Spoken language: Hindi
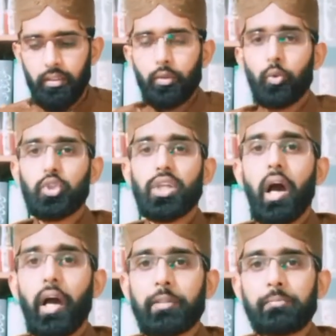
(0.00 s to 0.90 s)
कुछ
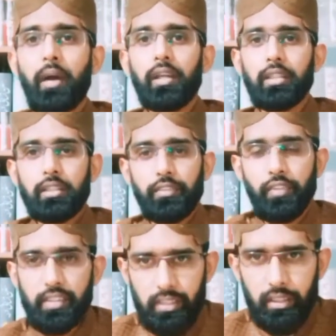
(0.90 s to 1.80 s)
आइमा की
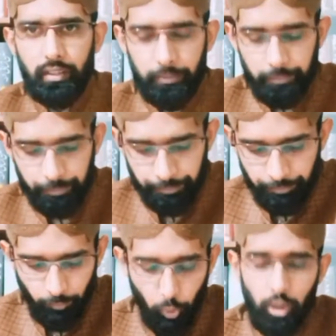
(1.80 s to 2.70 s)
तफसीर
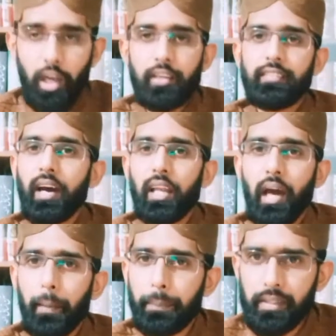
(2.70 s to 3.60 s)
और अकवाल
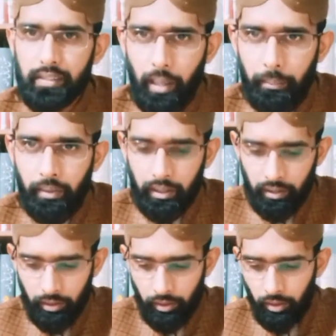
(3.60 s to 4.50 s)
आपके सामने
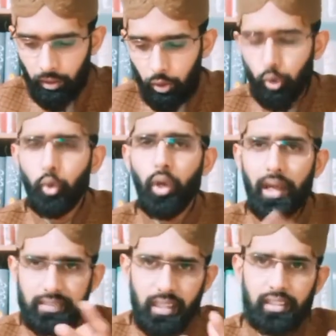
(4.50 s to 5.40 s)

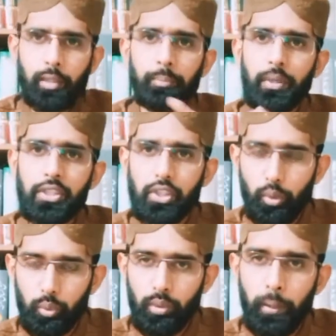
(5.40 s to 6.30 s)
खुलासा तन पेश
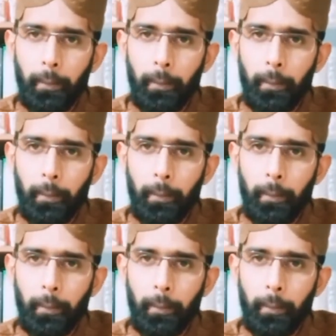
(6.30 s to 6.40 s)
करूँगा